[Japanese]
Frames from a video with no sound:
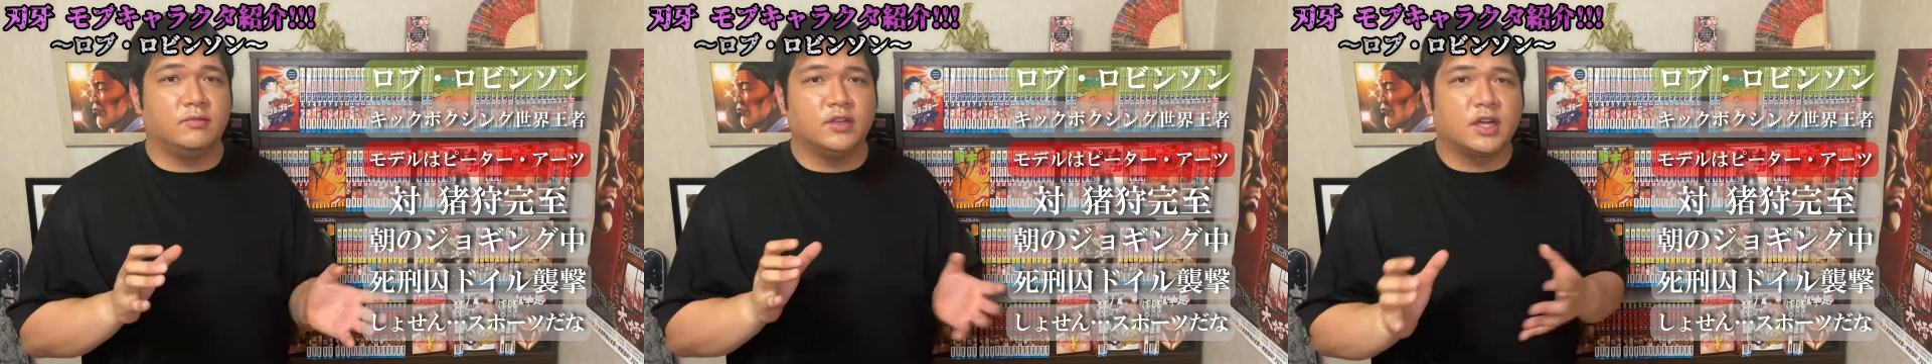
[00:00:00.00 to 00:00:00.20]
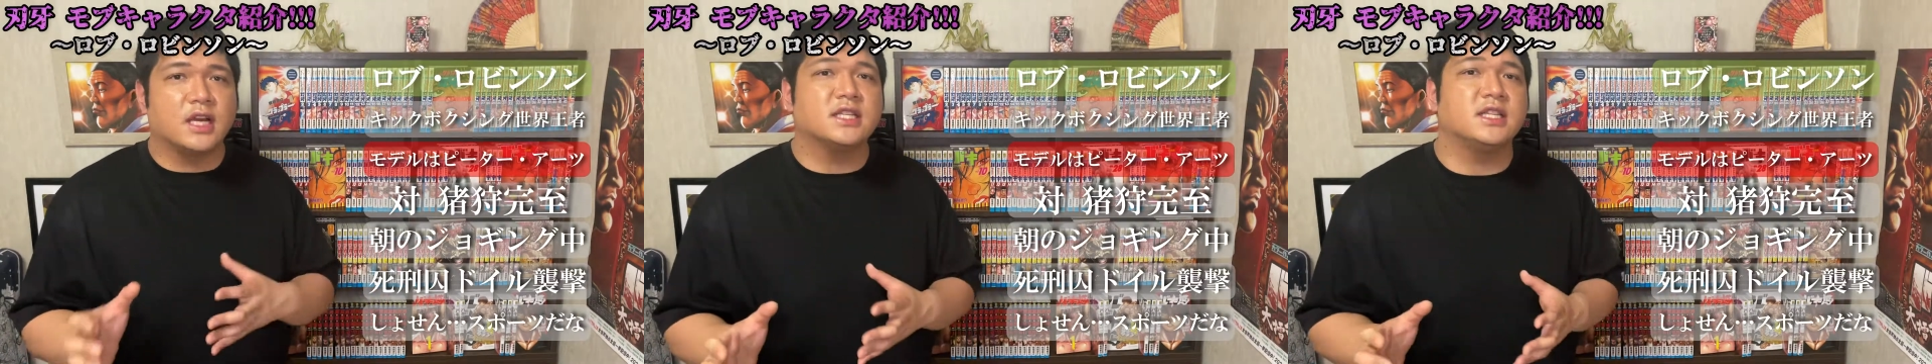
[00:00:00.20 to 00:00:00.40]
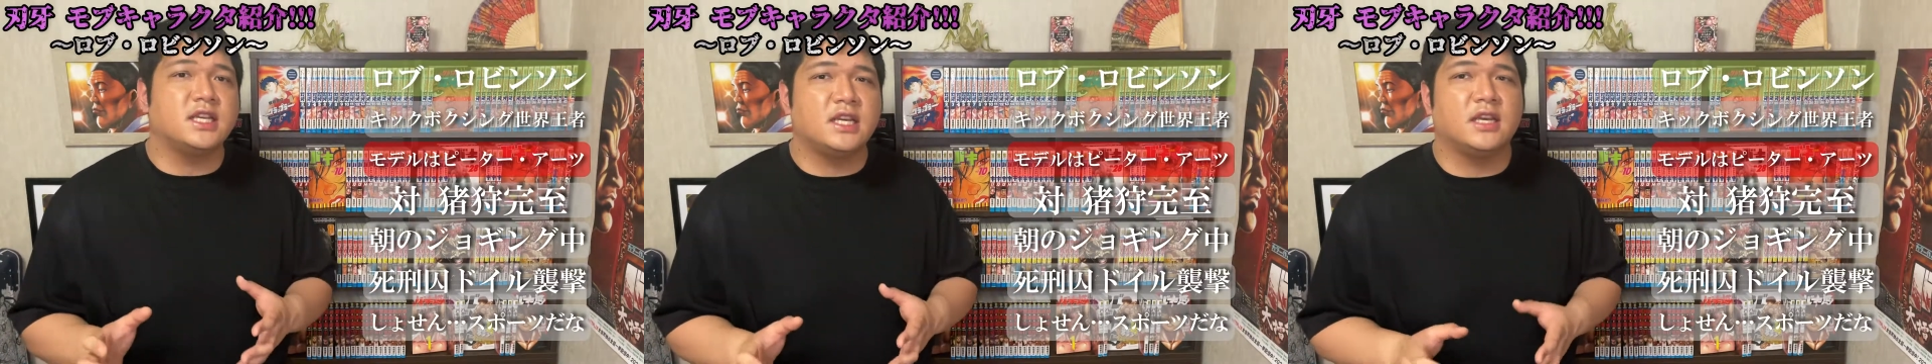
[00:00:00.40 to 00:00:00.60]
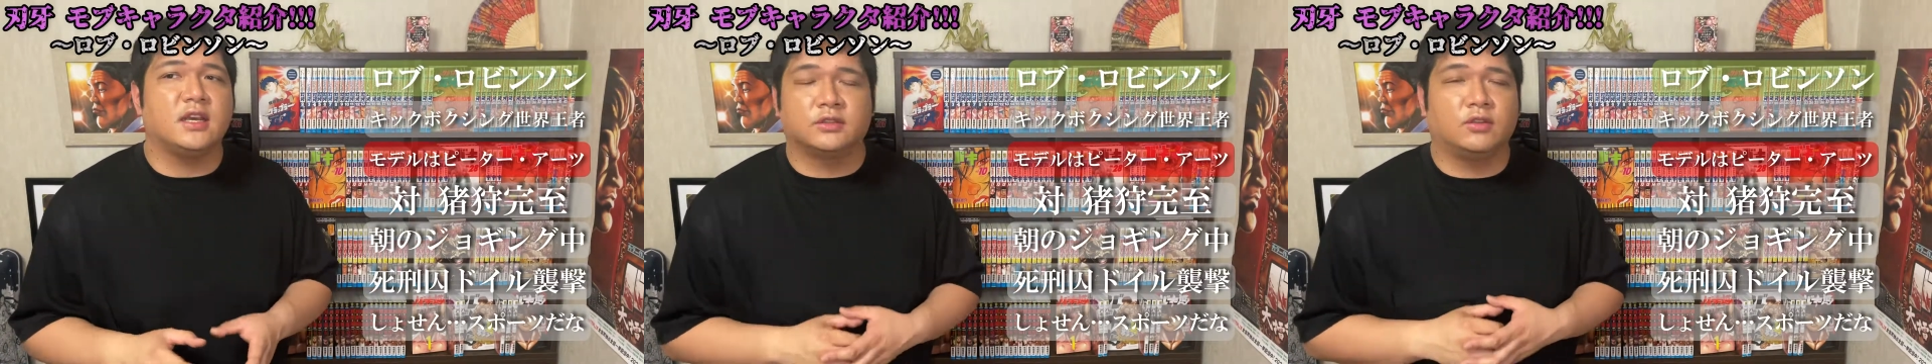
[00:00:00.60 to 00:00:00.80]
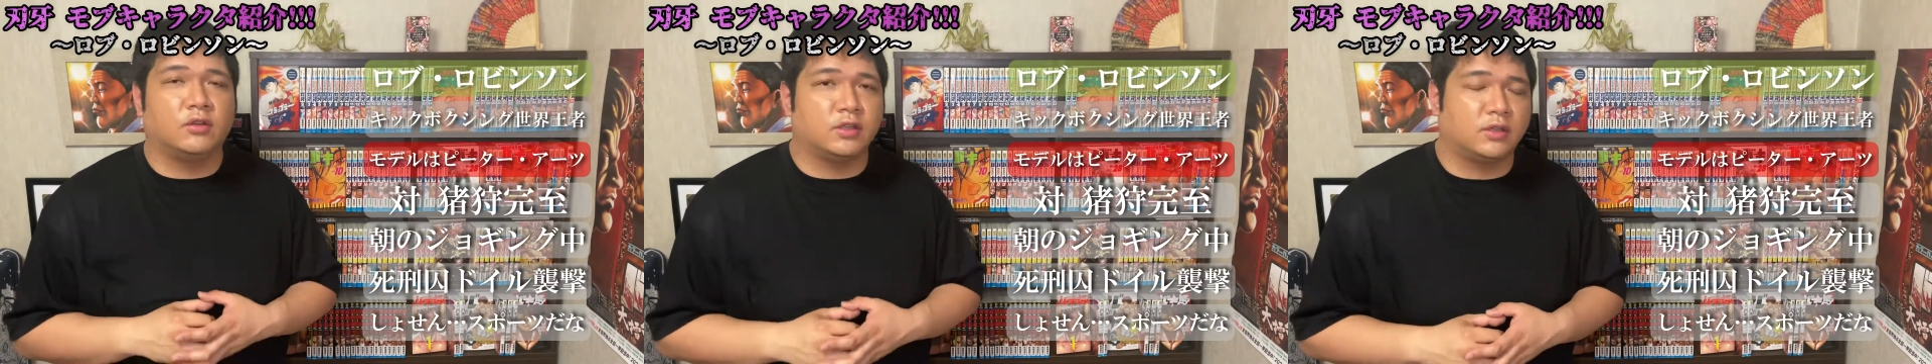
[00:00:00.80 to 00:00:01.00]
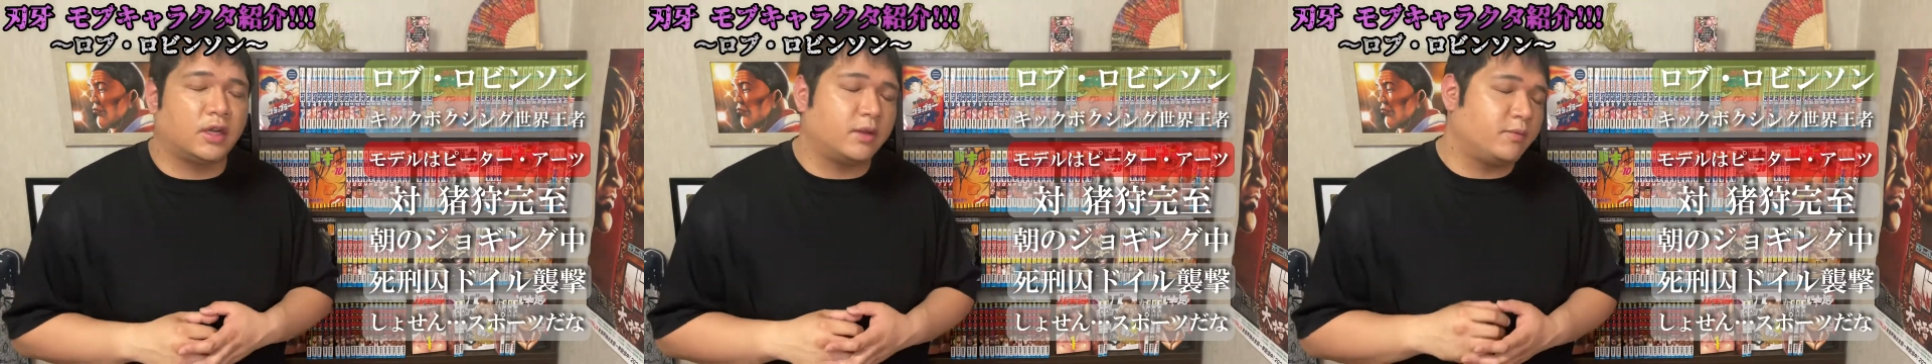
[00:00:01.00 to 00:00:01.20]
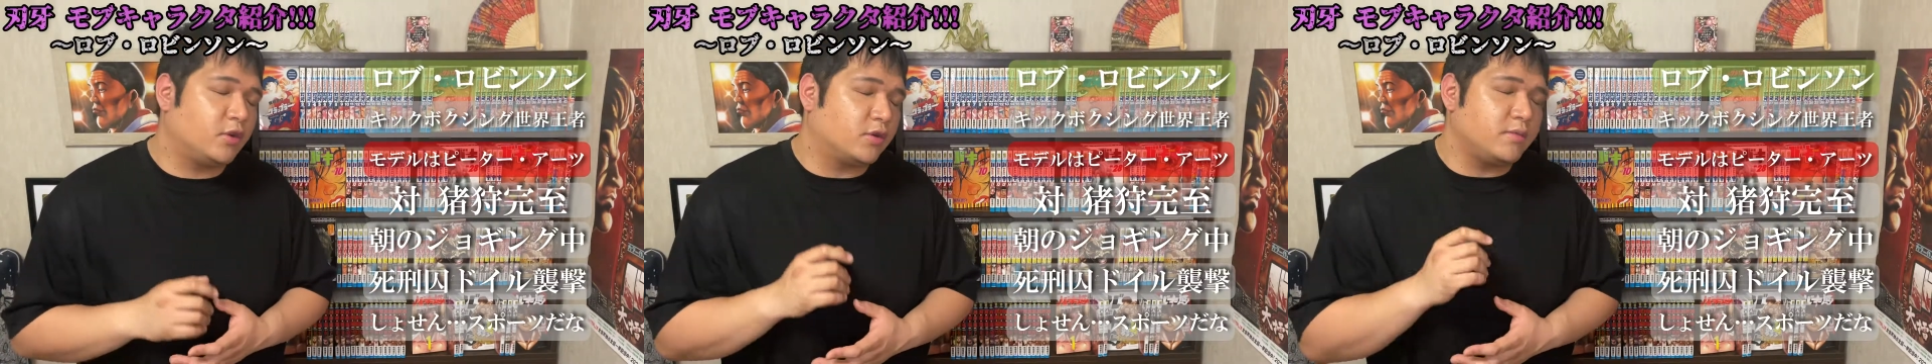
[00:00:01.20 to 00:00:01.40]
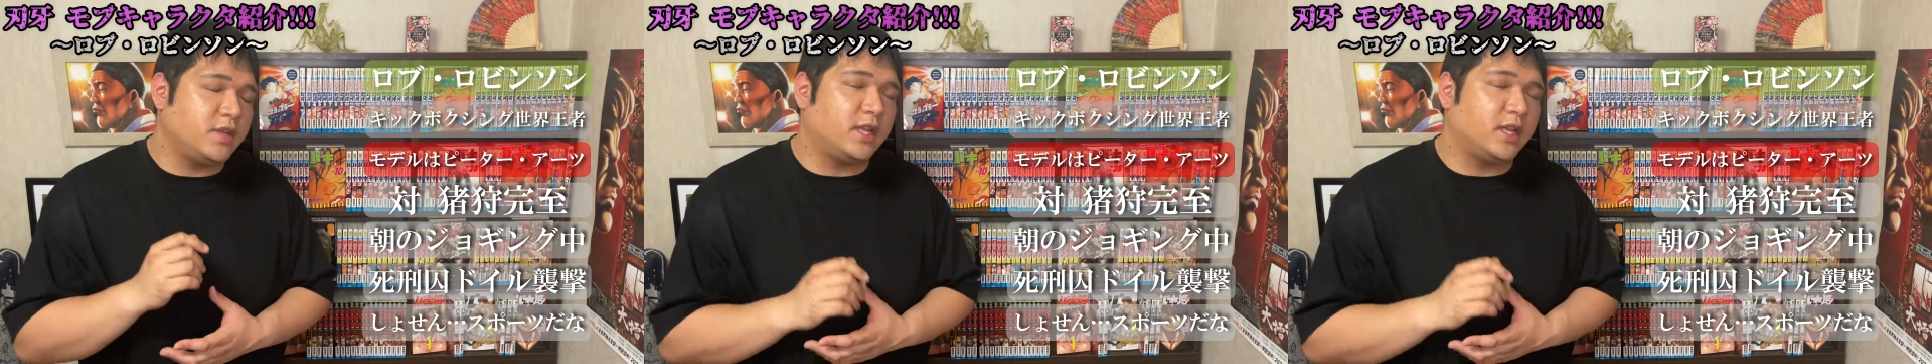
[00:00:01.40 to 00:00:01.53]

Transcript: 昔格闘技とかでもよく